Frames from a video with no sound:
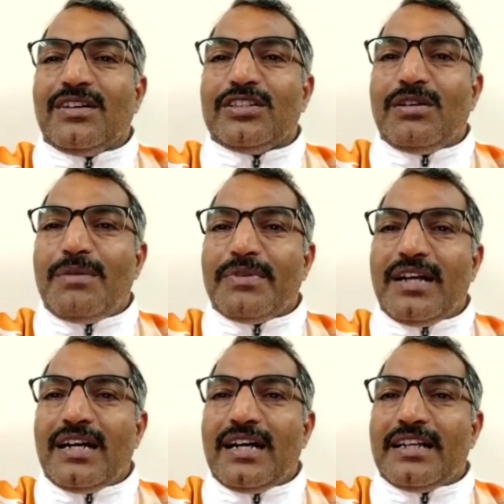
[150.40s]
जब
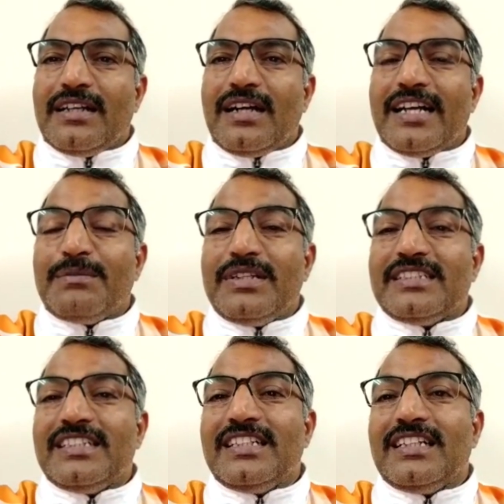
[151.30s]
आपका आर
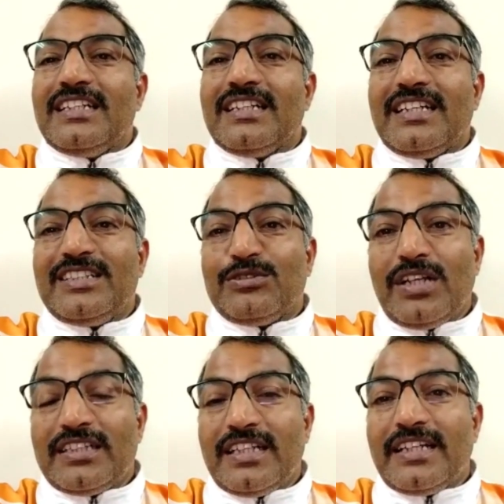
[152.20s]
आरबीसी इंक्रीज हो
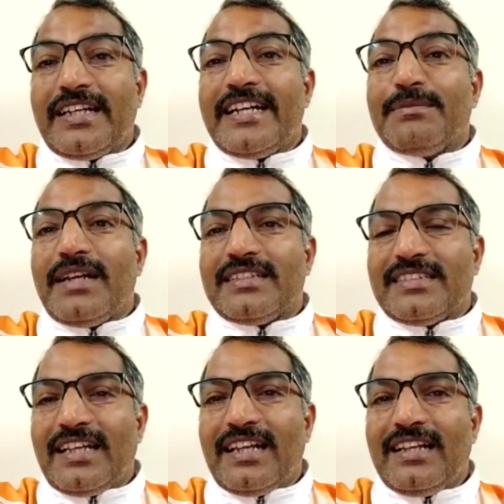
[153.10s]
जाते हैं रेड ब्लड
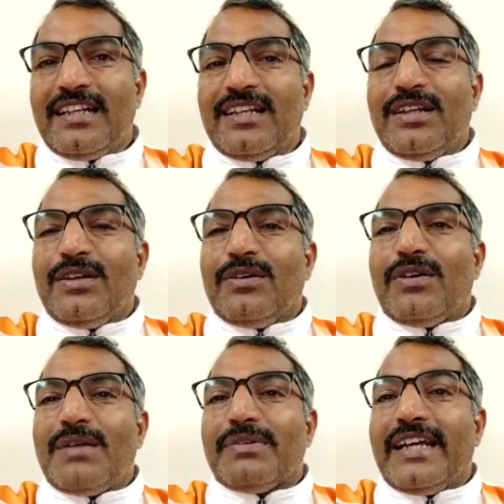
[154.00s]
सेल
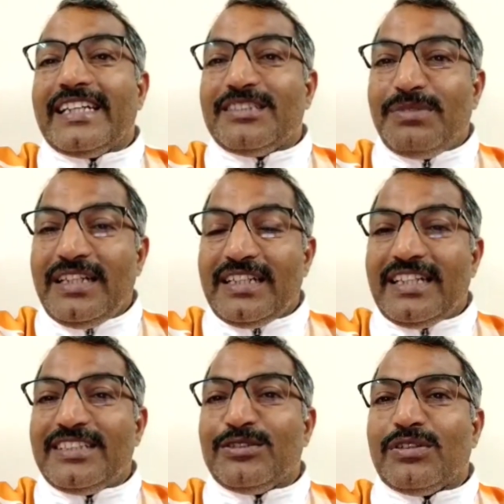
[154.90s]
और आपका एच बी
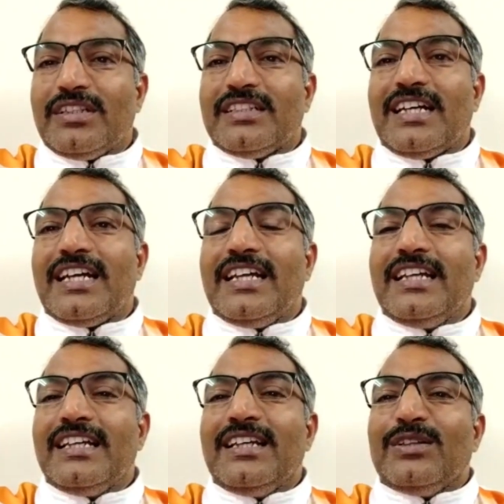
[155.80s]
इंक्रीज हो जाता है
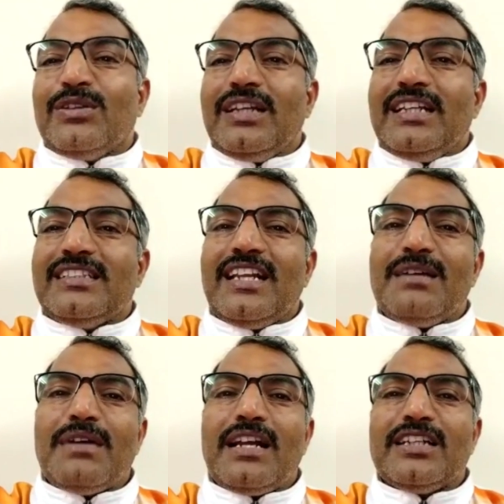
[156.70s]
तो इसलिए
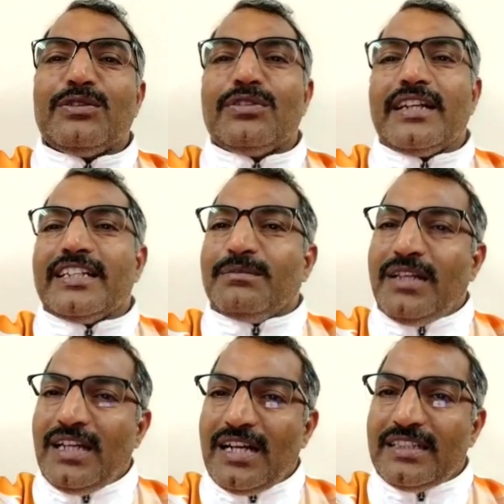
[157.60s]
हम टू ट्रेनिंग
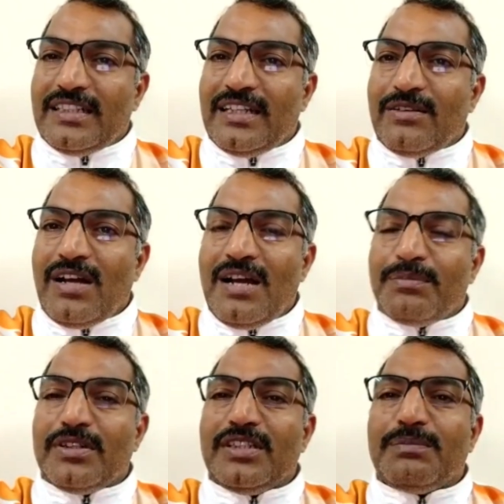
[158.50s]
में आते हैं और
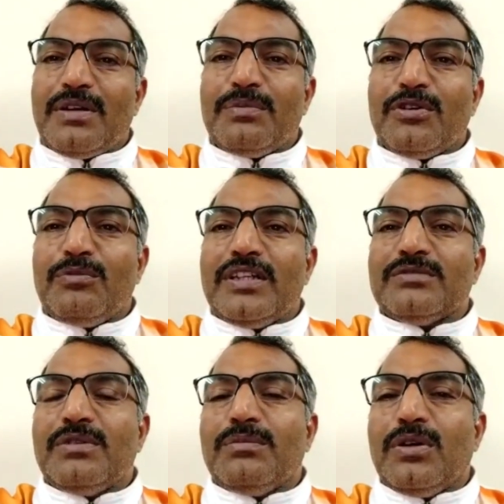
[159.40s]
आपके ये
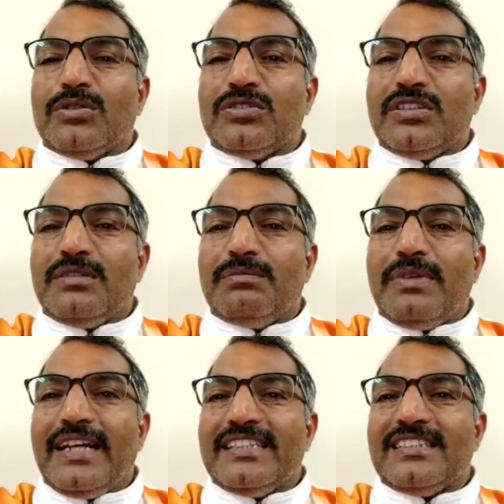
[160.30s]
परफॉर्मेंस में बहुत ही
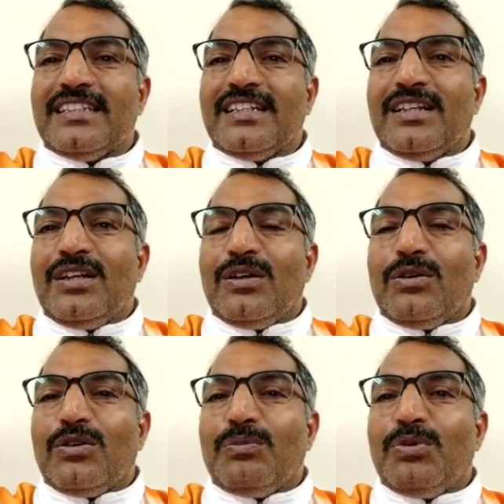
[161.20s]
बेस्ट
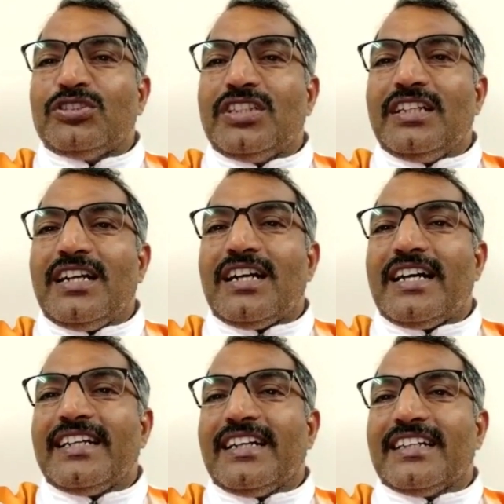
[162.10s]
और बूस्टिंग का
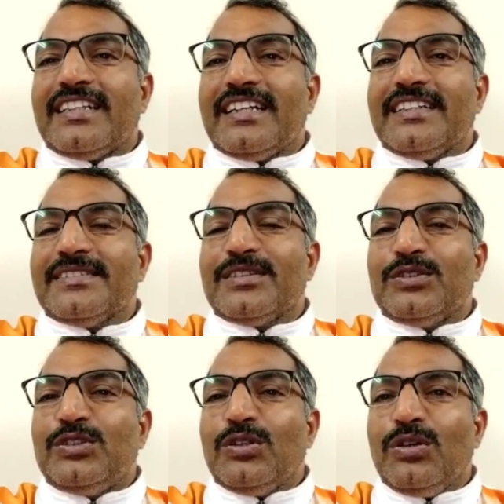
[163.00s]
कार्य करता है
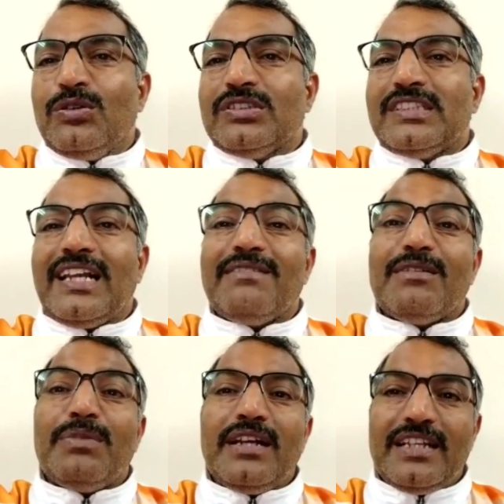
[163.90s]
जो सी
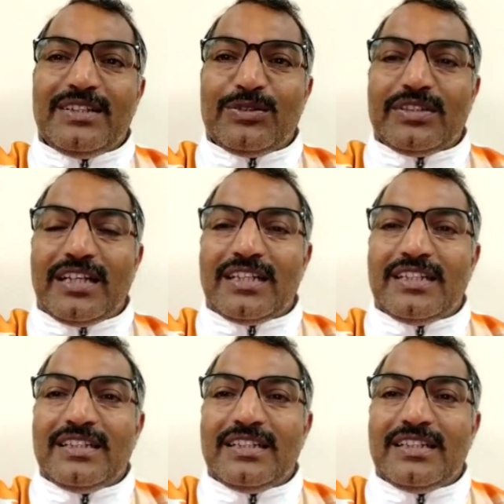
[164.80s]
लेवल पे नहीं होता